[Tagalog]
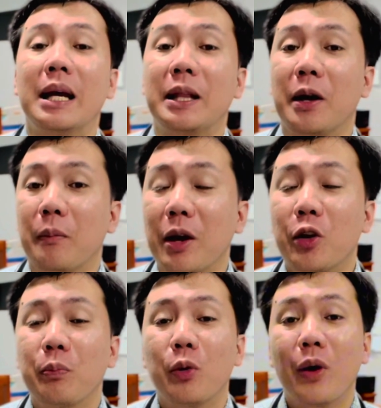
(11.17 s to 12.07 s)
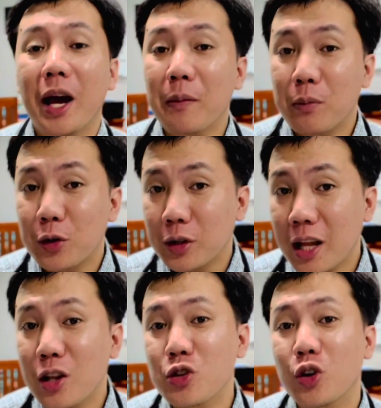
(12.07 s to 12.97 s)
na meron pong
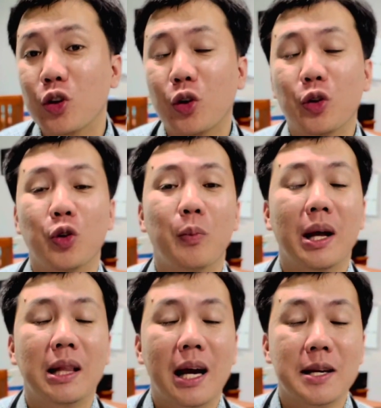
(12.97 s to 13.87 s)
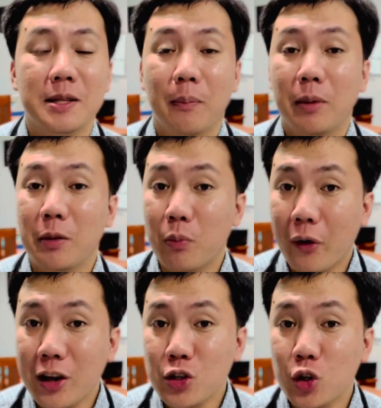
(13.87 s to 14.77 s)
hypertension or tumataas ng blood
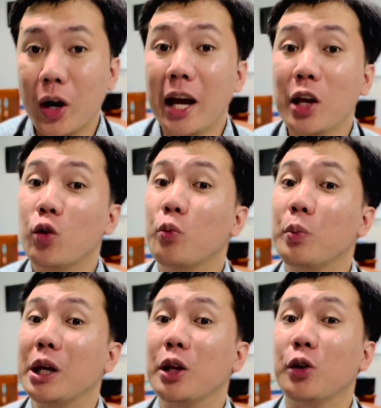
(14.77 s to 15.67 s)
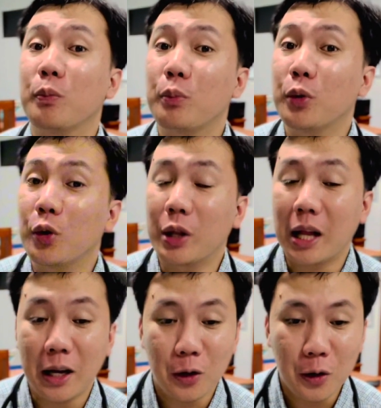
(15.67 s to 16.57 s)
pressure ay umiinom po
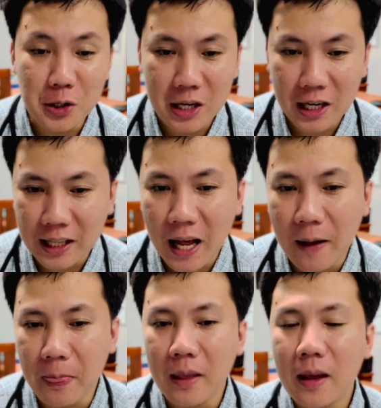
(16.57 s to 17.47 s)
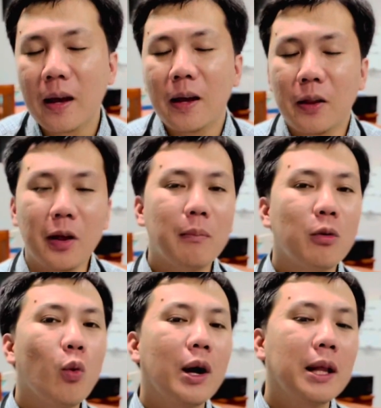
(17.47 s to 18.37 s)
ng losartan. Number
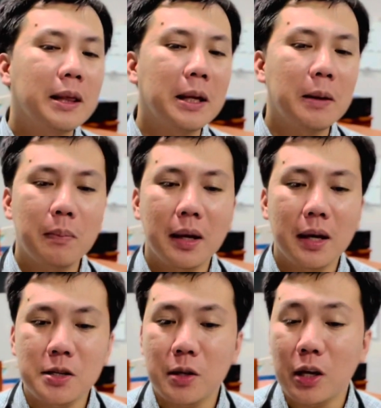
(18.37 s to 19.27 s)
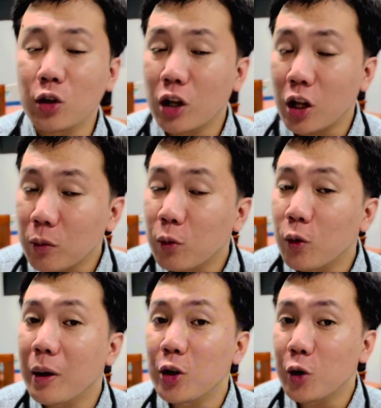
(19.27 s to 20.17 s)
one tip is ano po
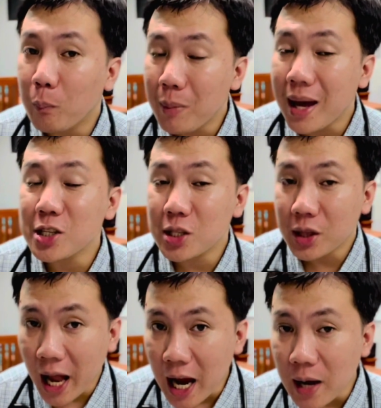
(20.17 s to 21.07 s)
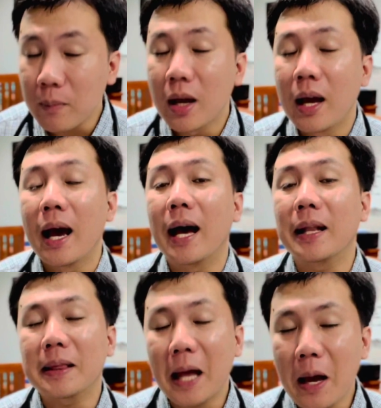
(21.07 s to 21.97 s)
ba yung best time
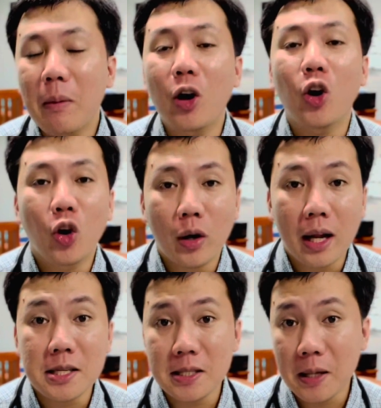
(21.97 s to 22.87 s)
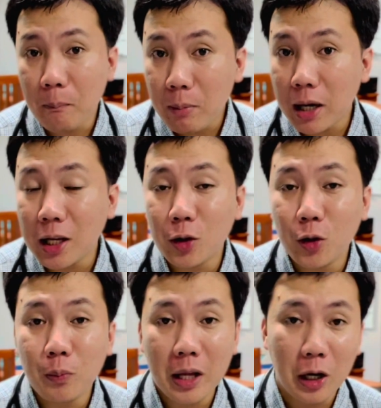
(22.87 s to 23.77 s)
at tamang oras ng
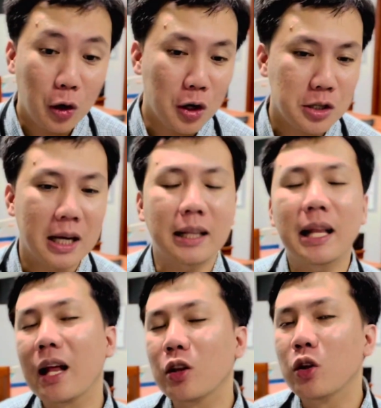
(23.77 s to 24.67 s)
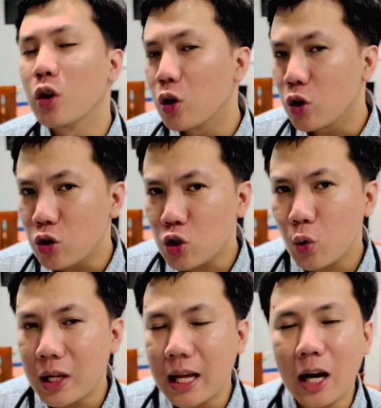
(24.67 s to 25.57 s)
pag-inom ng losartan.
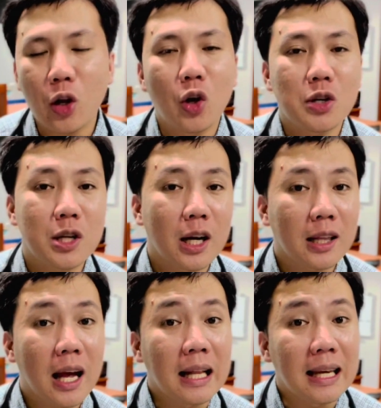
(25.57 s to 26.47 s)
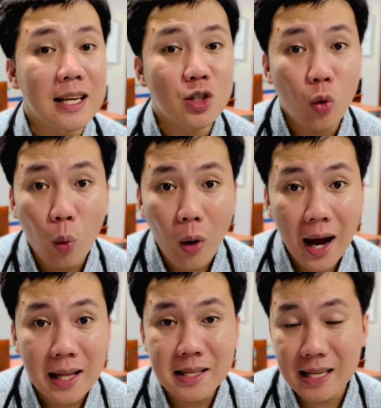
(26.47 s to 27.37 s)
Usually, ang losartan is
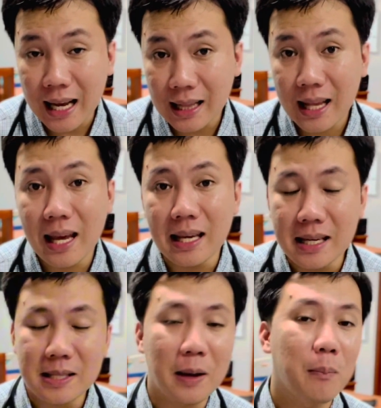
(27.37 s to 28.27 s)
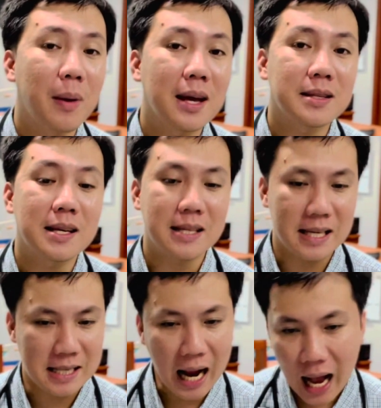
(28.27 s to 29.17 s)
once a day, isang beses,
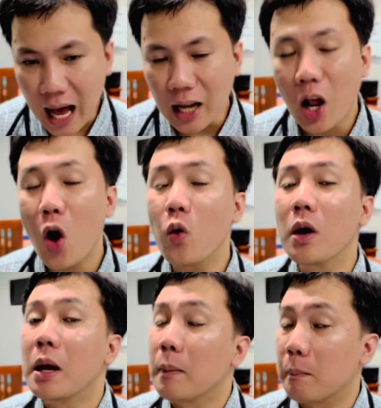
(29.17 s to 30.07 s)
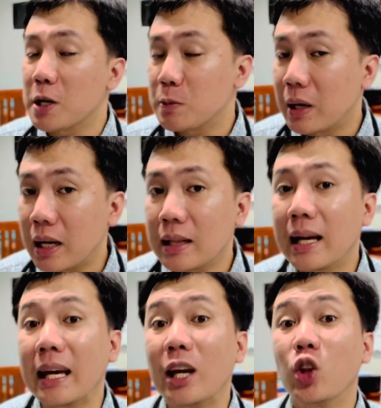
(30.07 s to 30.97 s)
isang araw mas
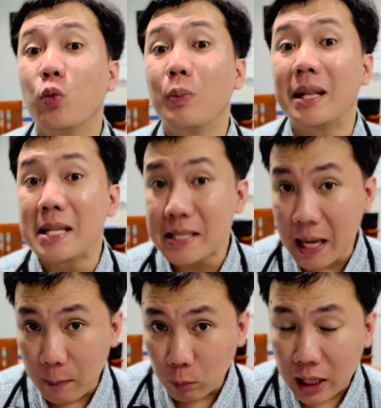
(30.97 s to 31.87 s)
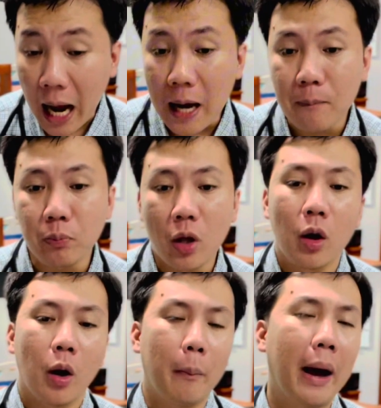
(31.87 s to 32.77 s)
magandang inumin same time,
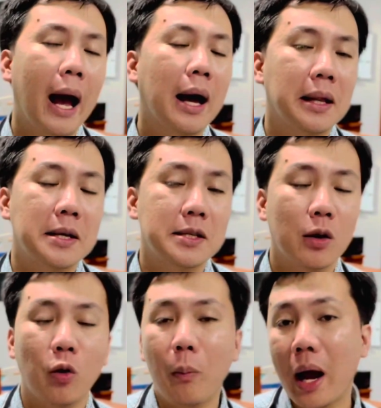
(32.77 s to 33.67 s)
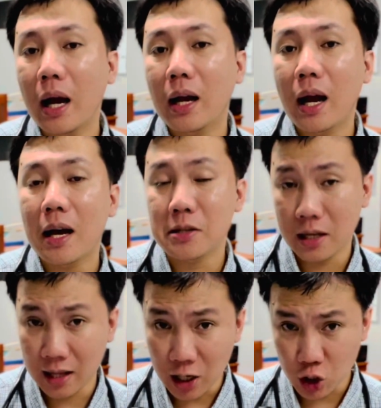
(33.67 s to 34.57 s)
maaring sa umaga, sa
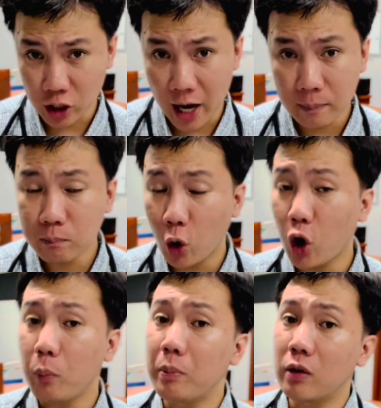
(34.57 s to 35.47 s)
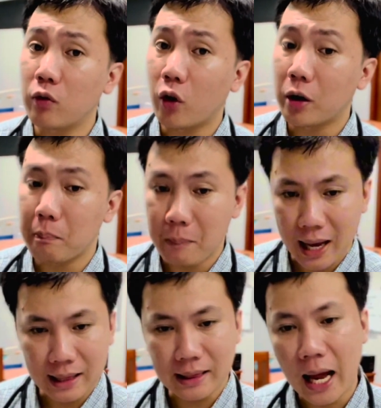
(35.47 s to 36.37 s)
lunchtime, or before
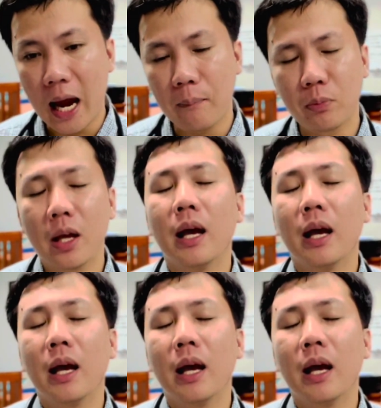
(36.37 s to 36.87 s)
bedtime.